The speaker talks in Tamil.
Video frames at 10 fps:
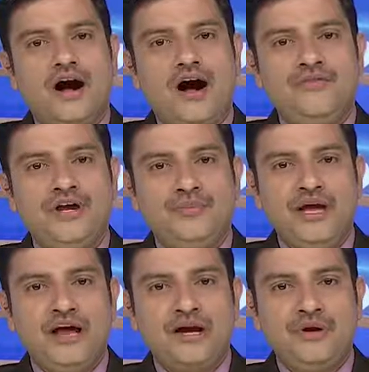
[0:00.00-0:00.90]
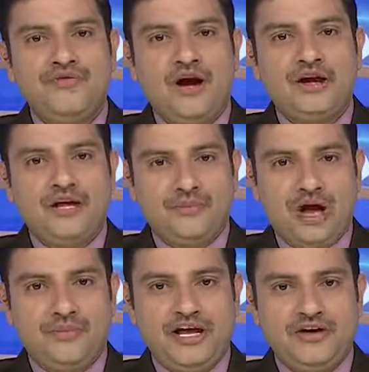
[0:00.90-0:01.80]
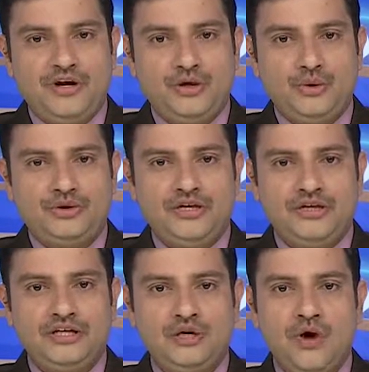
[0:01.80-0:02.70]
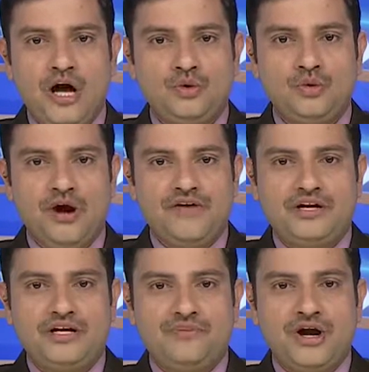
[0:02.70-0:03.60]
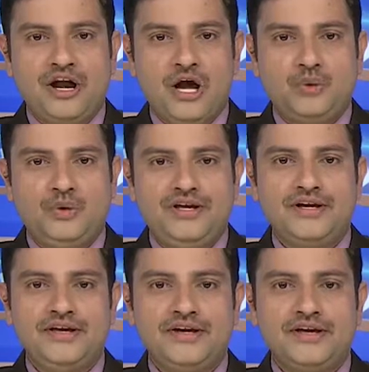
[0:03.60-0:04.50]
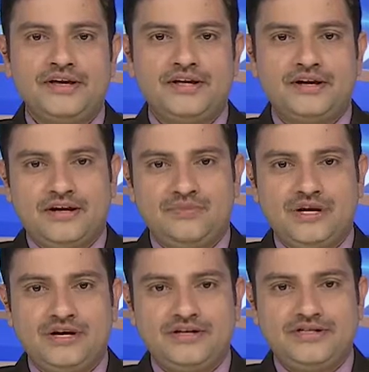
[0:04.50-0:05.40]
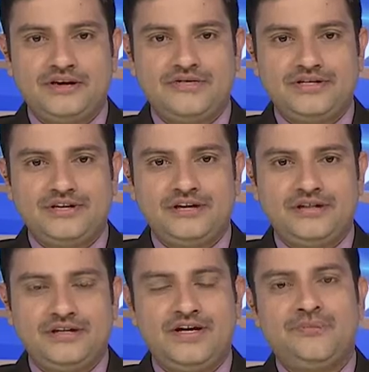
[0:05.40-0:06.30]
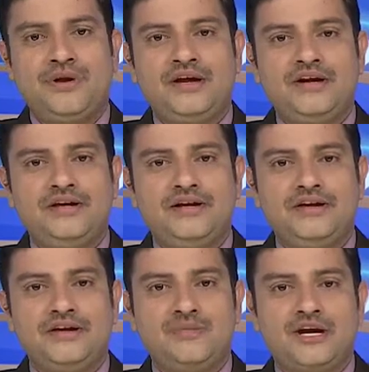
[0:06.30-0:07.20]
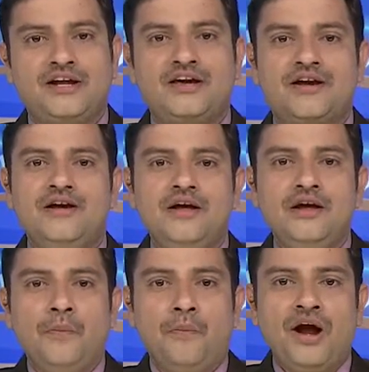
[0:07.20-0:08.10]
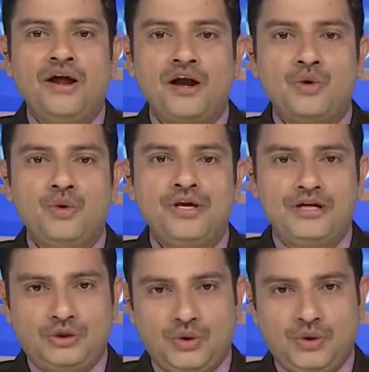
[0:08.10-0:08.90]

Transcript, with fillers: காவிரி மேலாண்மை வாரியம் அமைக்க வலியுறுத்தி திருவாரூர் மாவட்டம் மன்னார்குடியில் இணையதள நண்பர்கள் சேவை சங்கத்தினர் பேரணியில் ஈடுபட்டனர் மன்னார்குடியில்